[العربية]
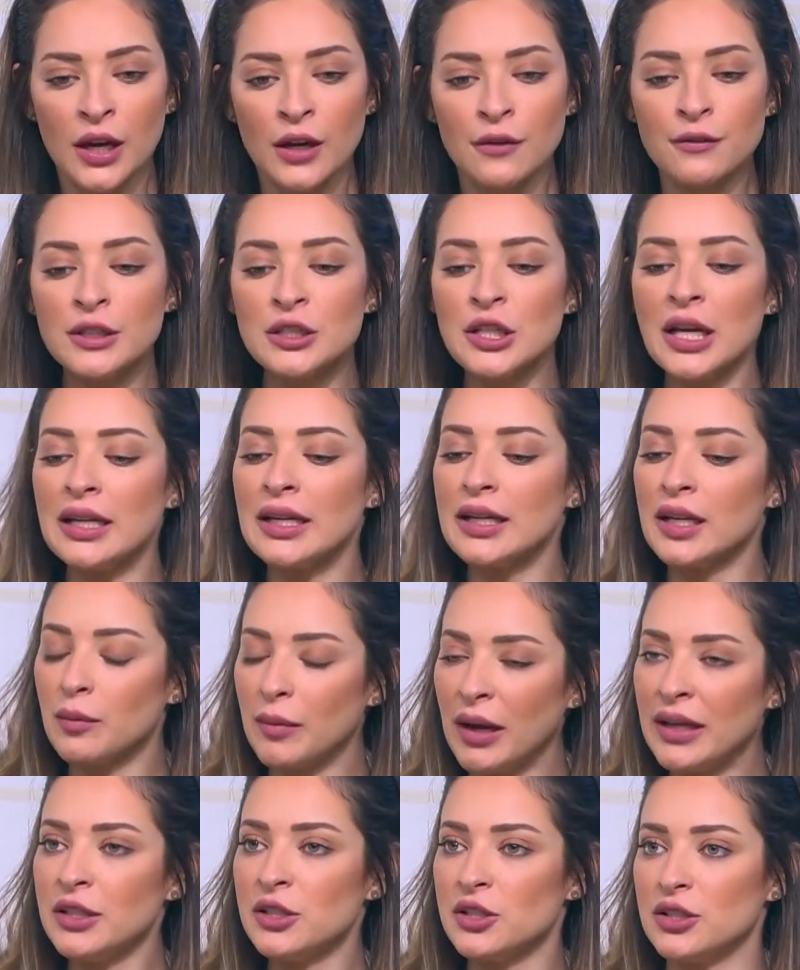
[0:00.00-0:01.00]
في شغله
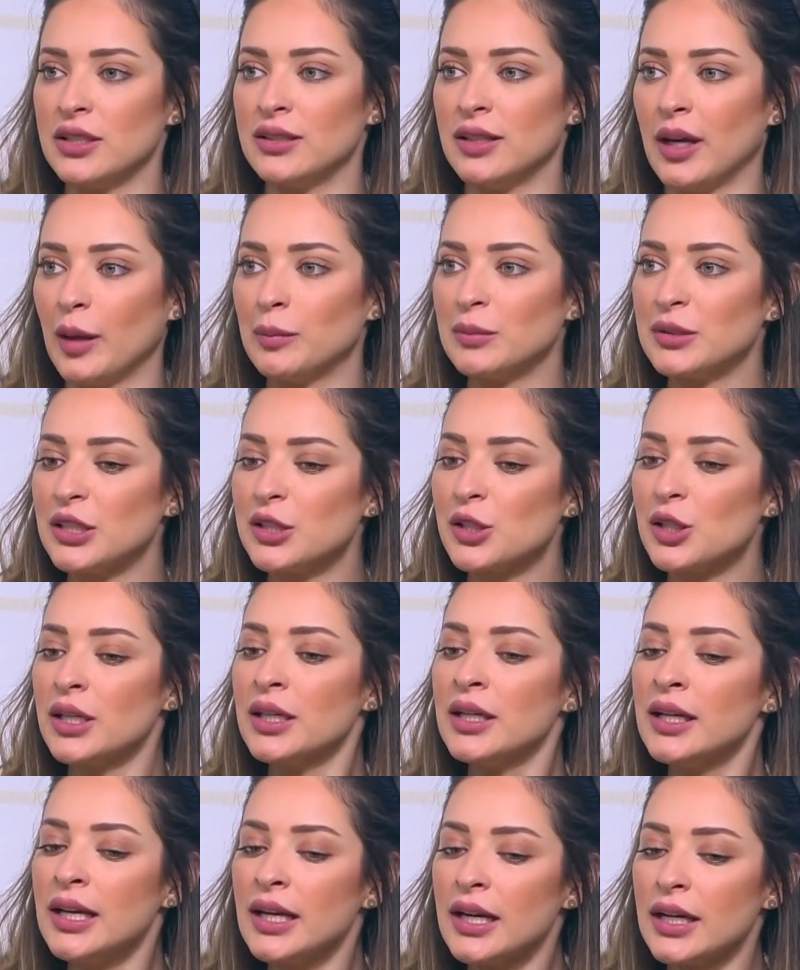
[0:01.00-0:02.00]
كمان جديده عم تيجي
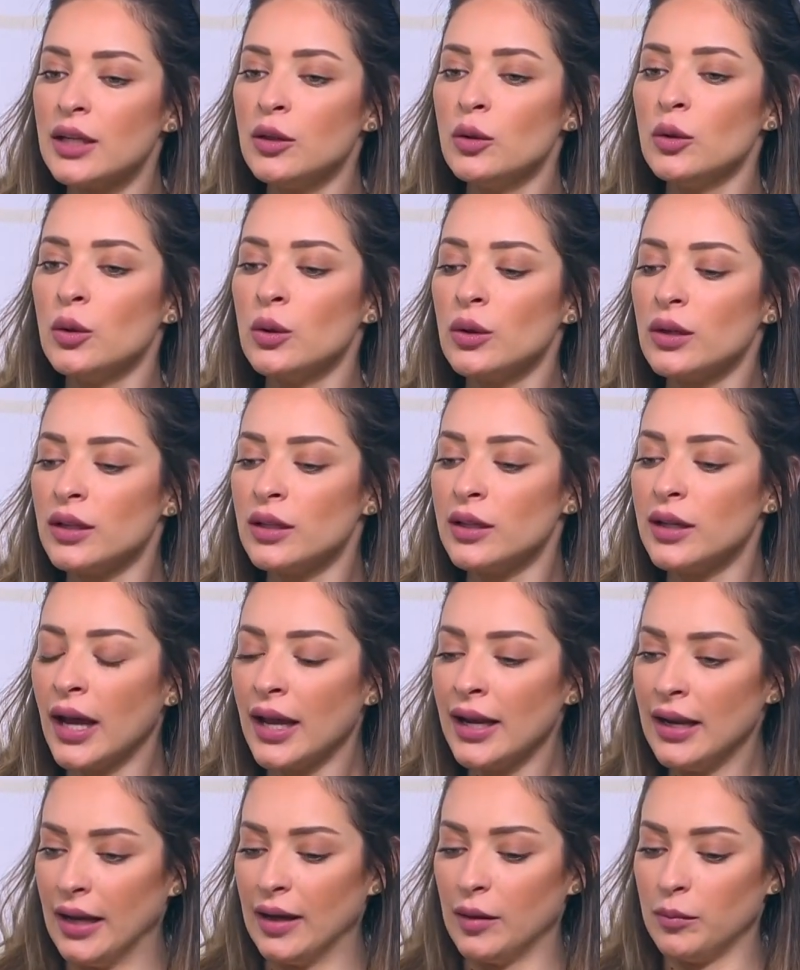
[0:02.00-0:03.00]
انه
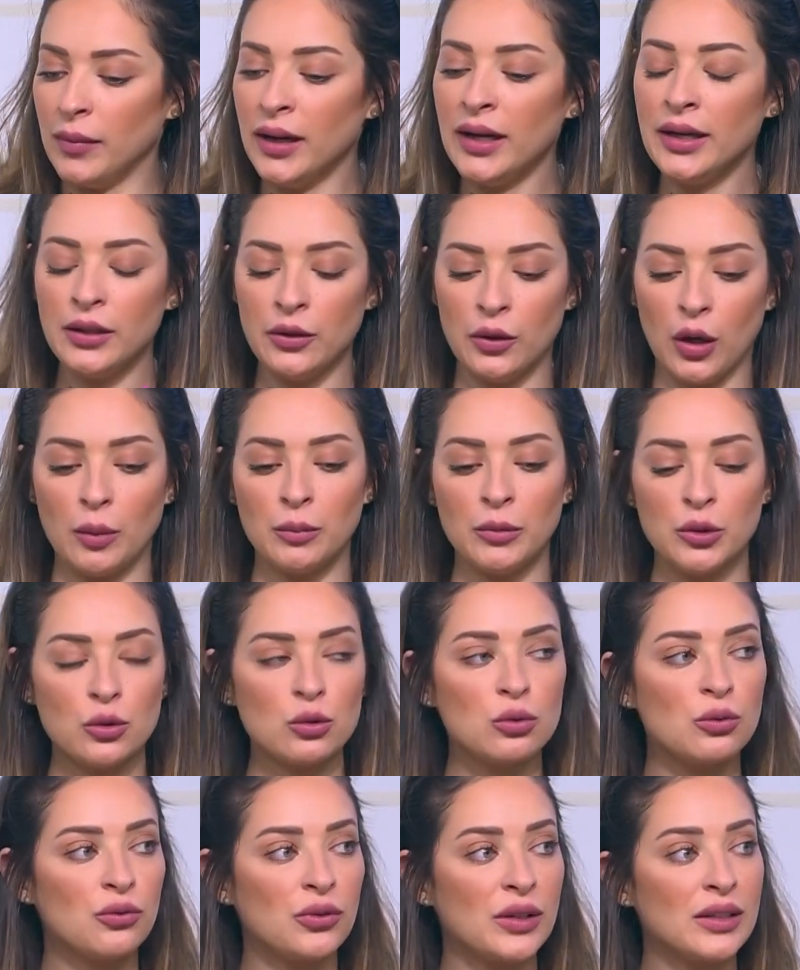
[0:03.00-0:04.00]
هلا مع انه عم
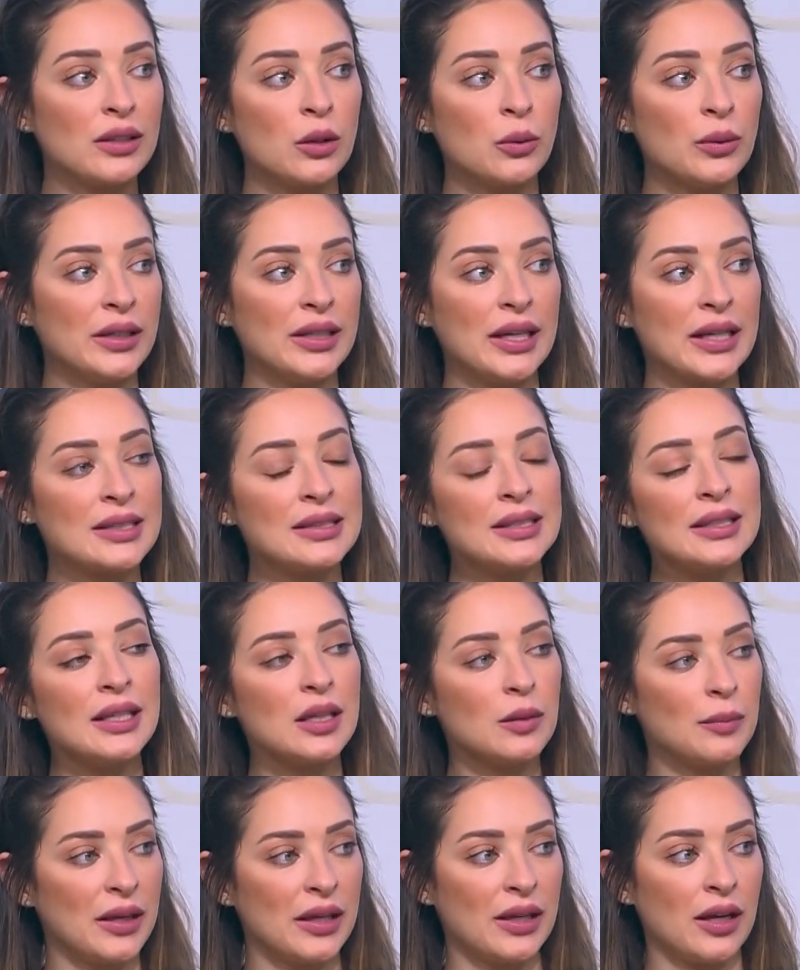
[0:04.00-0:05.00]
نشوف في توعيه كثير
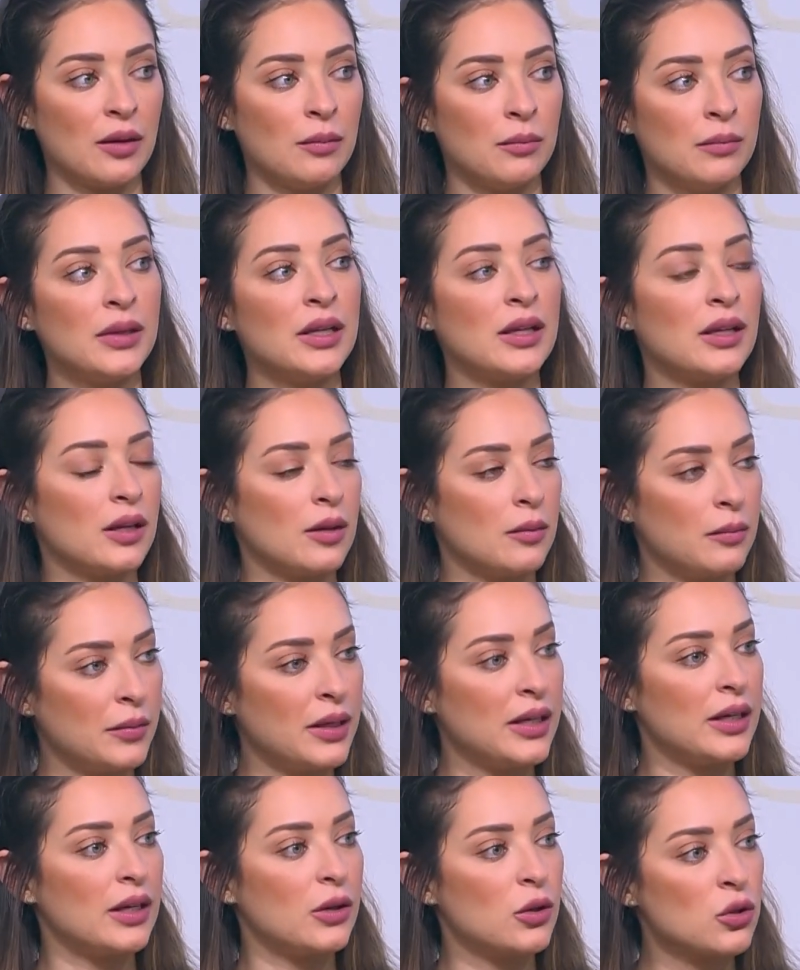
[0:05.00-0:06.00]
كبيره من
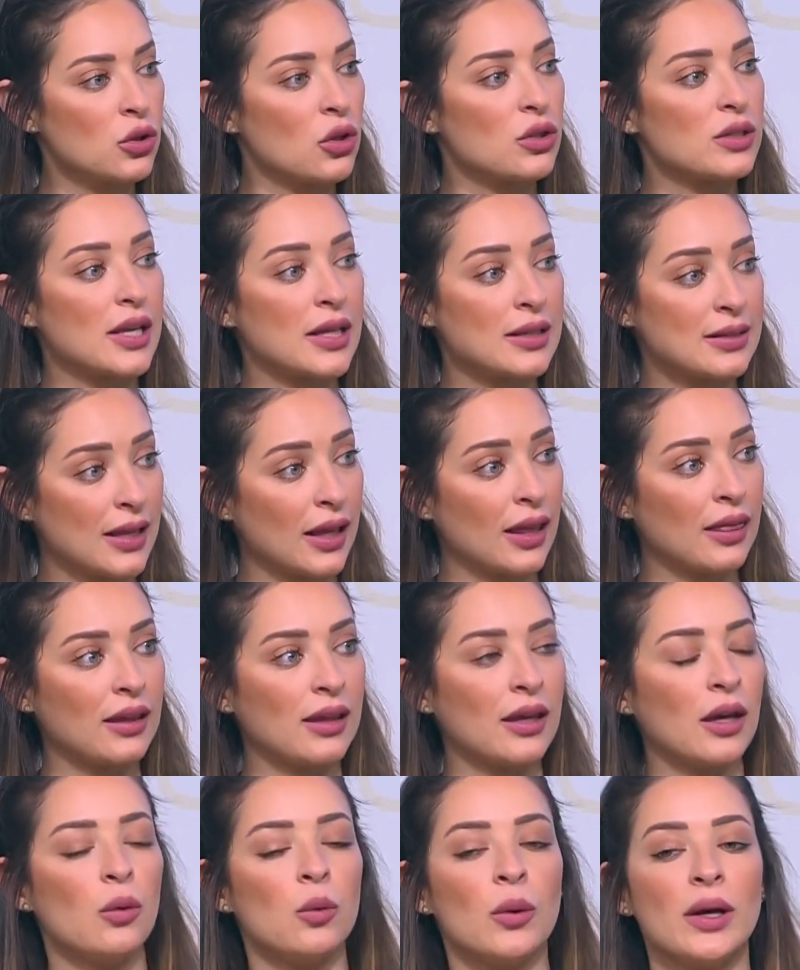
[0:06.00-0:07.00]
من اسس
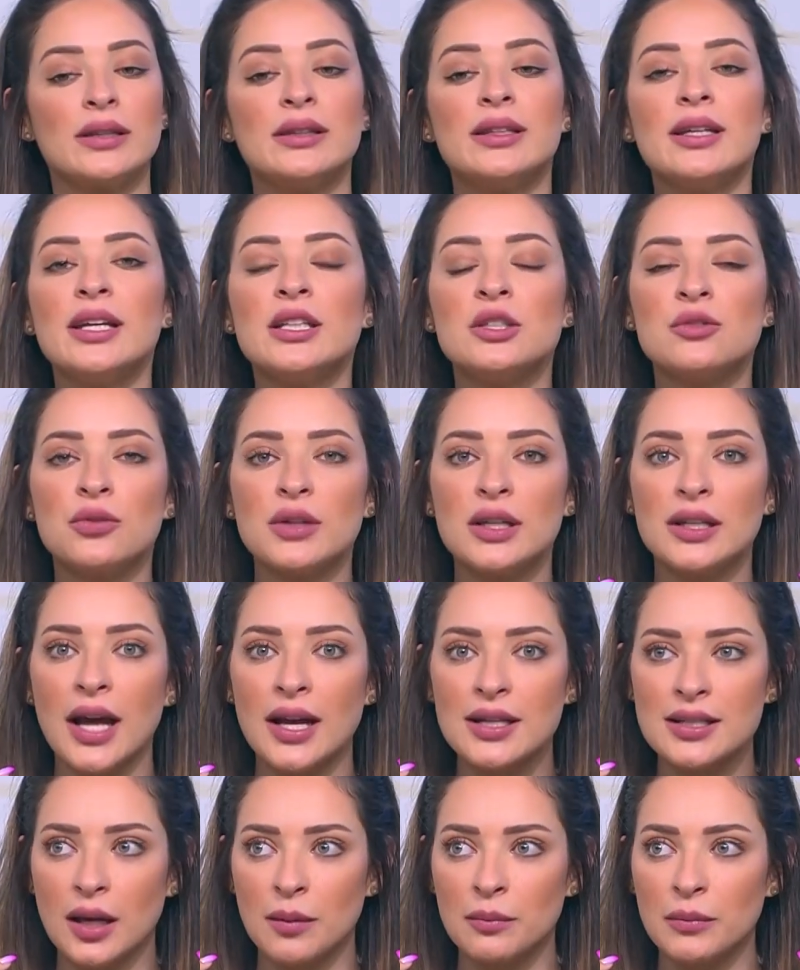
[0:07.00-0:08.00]
التغذيه وقديش في
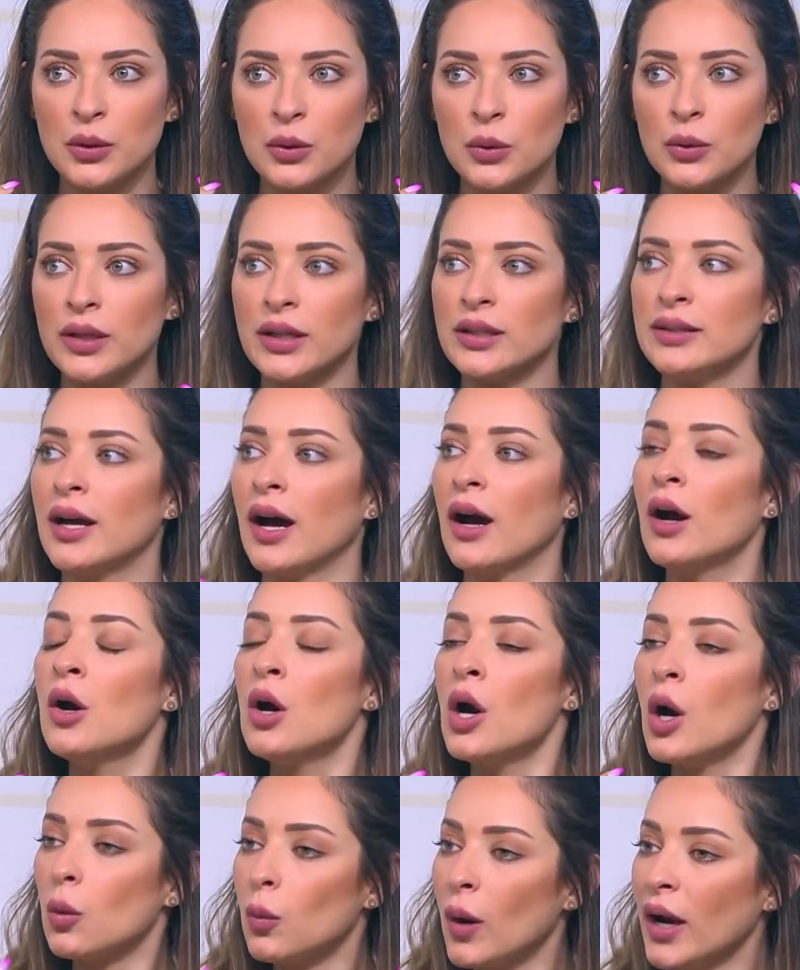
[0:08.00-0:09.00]
ناس عم بيكون عندها
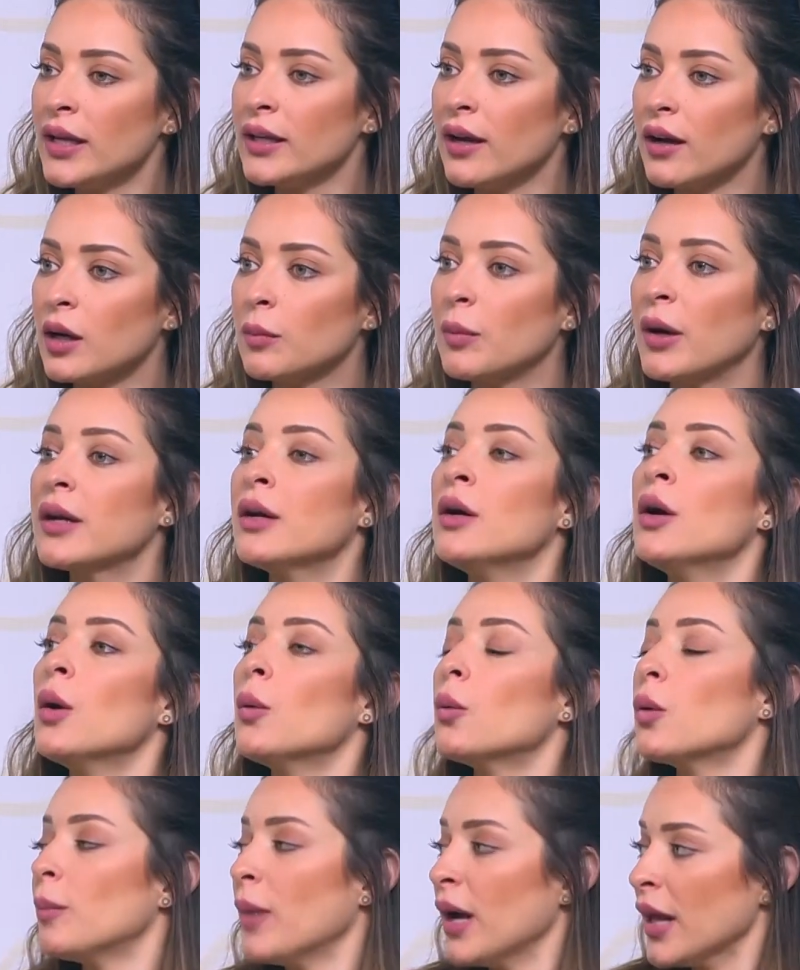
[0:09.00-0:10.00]
وعي اكبر
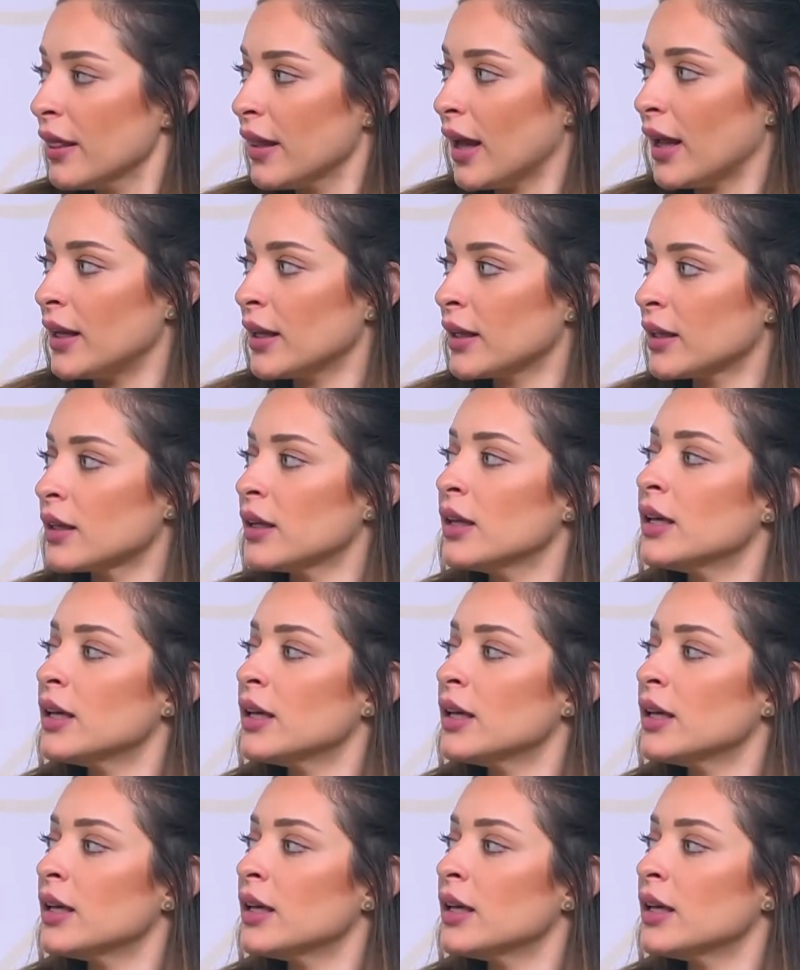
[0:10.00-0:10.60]
ومع ذلك